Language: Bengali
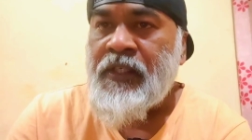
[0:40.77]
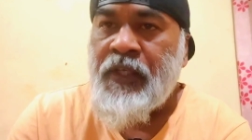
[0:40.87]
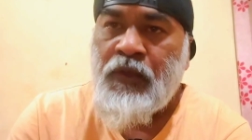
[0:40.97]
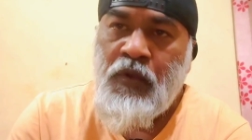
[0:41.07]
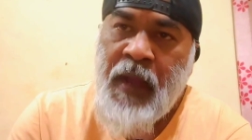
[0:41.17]

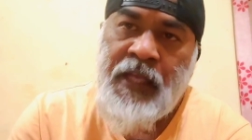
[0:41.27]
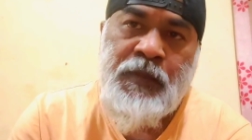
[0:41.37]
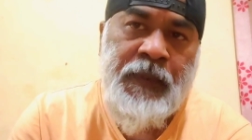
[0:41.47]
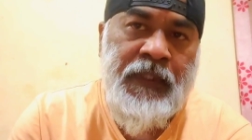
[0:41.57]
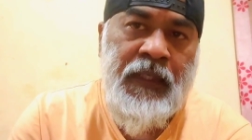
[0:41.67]
সেরকম
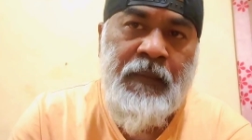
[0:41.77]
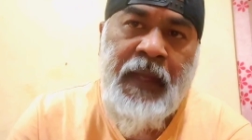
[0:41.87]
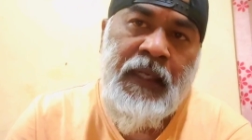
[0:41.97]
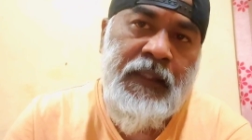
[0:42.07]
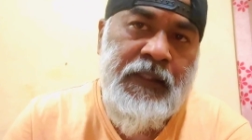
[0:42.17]
হাসপাতাল
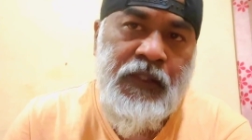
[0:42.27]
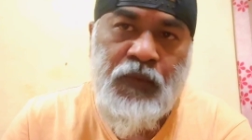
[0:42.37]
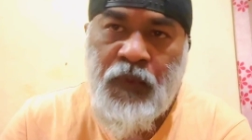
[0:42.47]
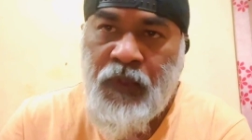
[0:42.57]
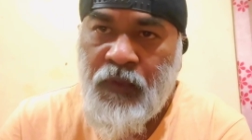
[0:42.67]
বাংলাদেশে
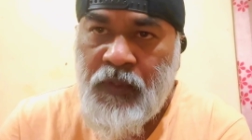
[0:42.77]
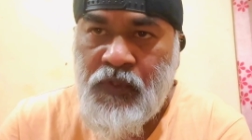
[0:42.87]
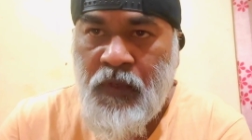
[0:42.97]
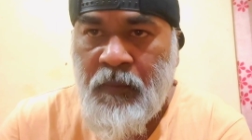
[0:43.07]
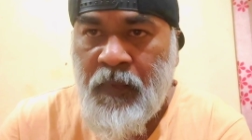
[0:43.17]
তৈরি করা
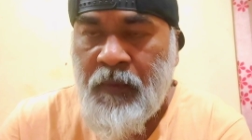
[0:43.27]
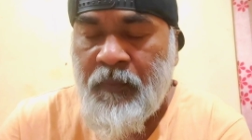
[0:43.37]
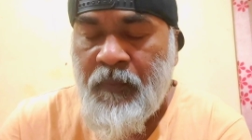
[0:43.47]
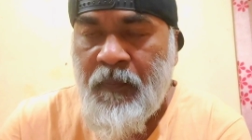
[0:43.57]
সম্ভব